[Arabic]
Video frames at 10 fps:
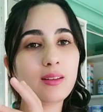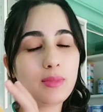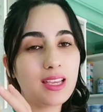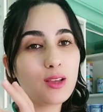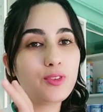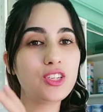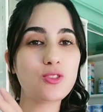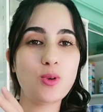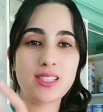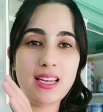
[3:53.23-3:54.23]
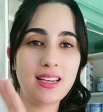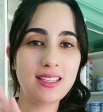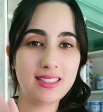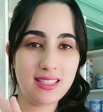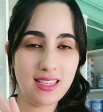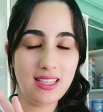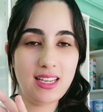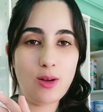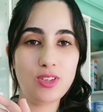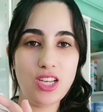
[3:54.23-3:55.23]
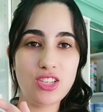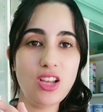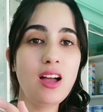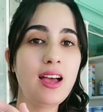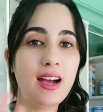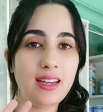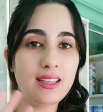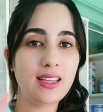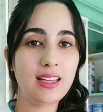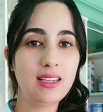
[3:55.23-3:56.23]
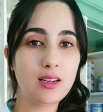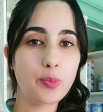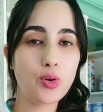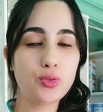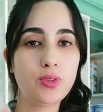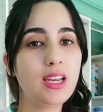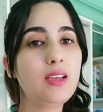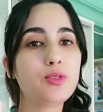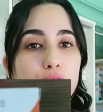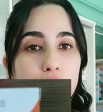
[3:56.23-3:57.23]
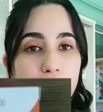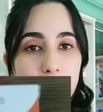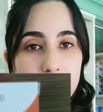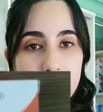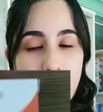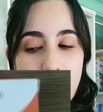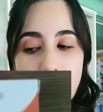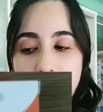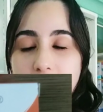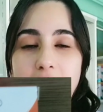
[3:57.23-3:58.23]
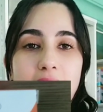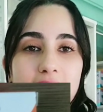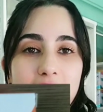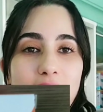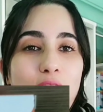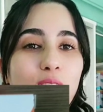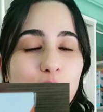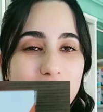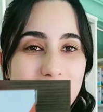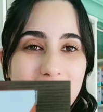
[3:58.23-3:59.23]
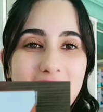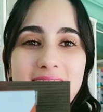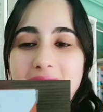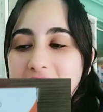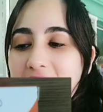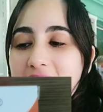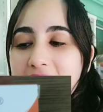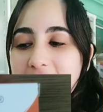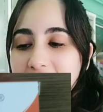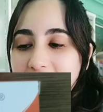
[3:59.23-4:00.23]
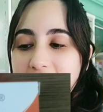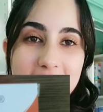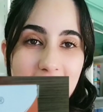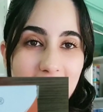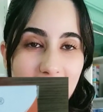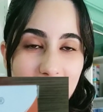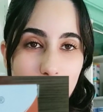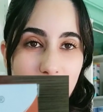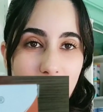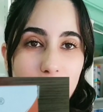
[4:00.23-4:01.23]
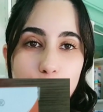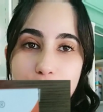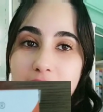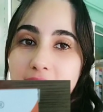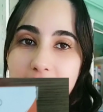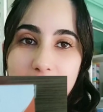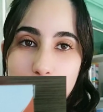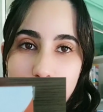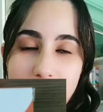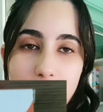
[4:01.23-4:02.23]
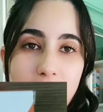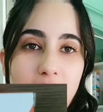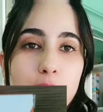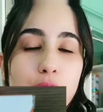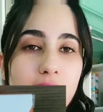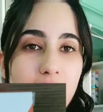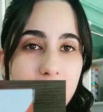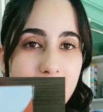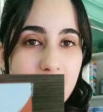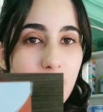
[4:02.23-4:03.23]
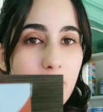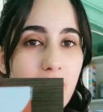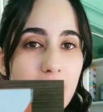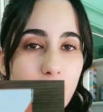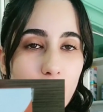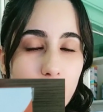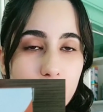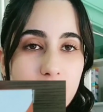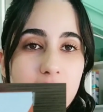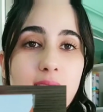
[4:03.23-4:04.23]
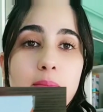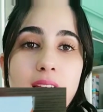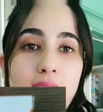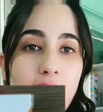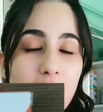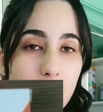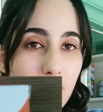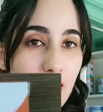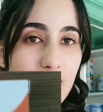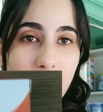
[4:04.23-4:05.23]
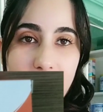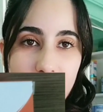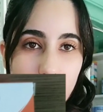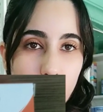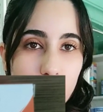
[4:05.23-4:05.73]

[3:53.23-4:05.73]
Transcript: ما كيكفينيش الوقت انني نسكرينيها ولا شي حاجه انا غادي نخلي لك برودوي هنايا باش تشوفيه مزيان على خاطرك وتسكرينيه على خاطرك صالح للمراه المرضع يعني ممكن المراه المرضع تستعمل هاد اوروستيم المراه الغير